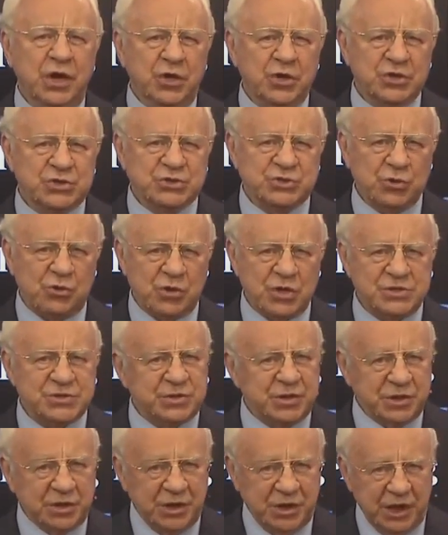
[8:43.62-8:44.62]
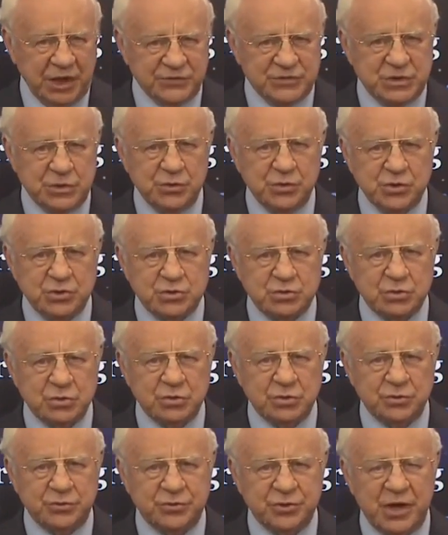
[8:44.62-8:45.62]
Vous avez besoin d'une source qui vous
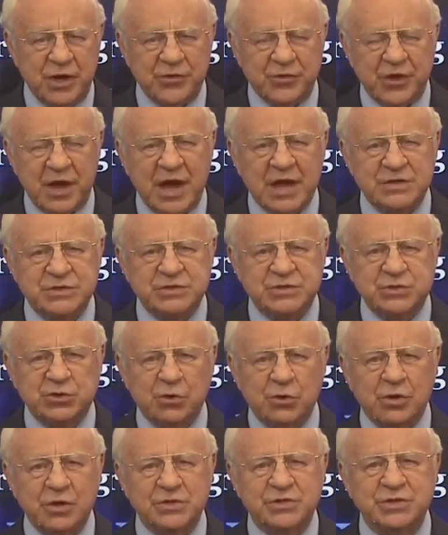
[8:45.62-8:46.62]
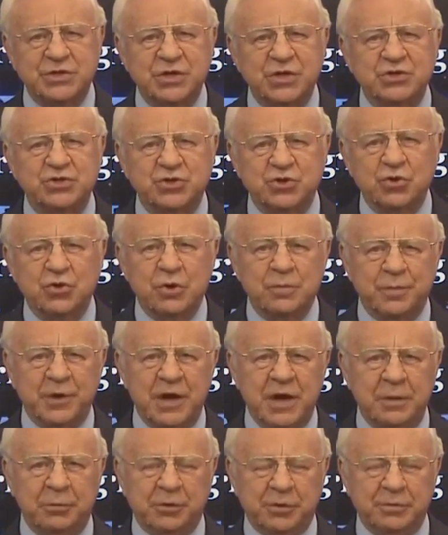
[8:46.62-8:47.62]
donne la vérité, et cette source, c'est la
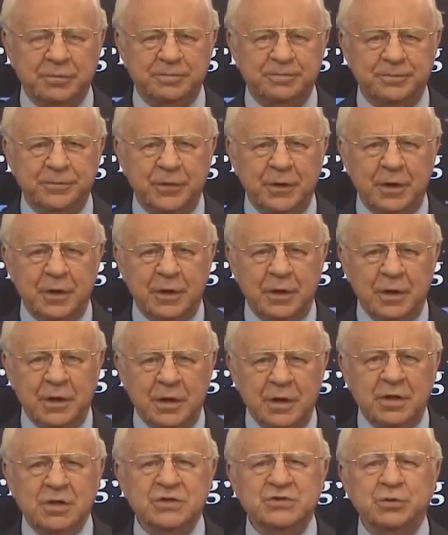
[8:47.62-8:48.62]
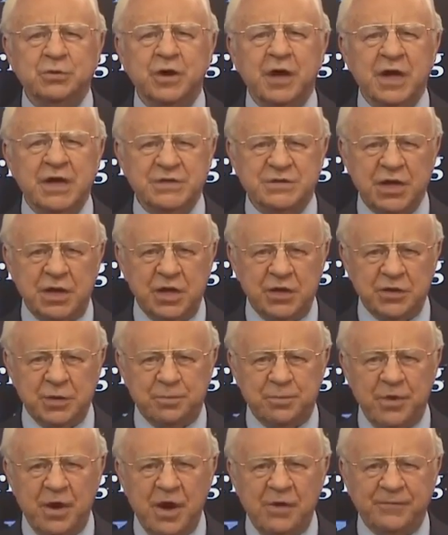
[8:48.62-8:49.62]
Bible. Voici ce que
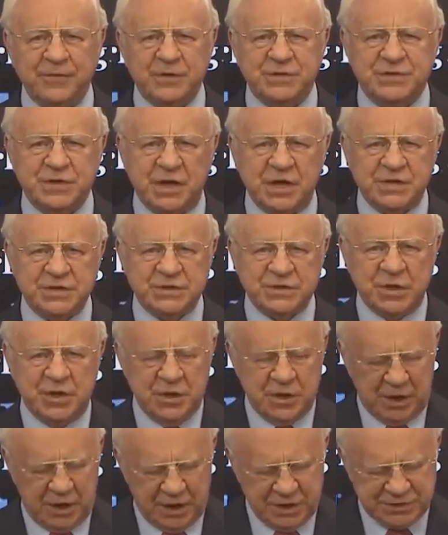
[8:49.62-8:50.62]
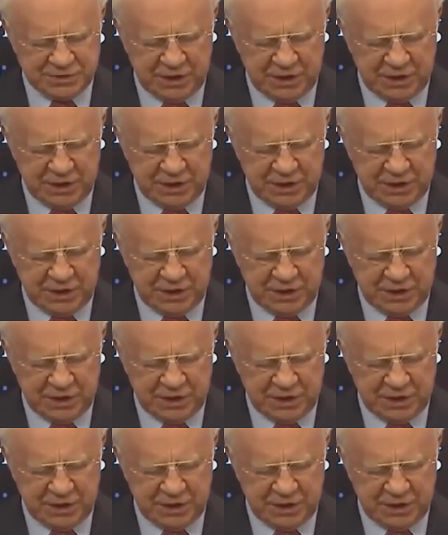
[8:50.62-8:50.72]
dit le prophète Ésaïe.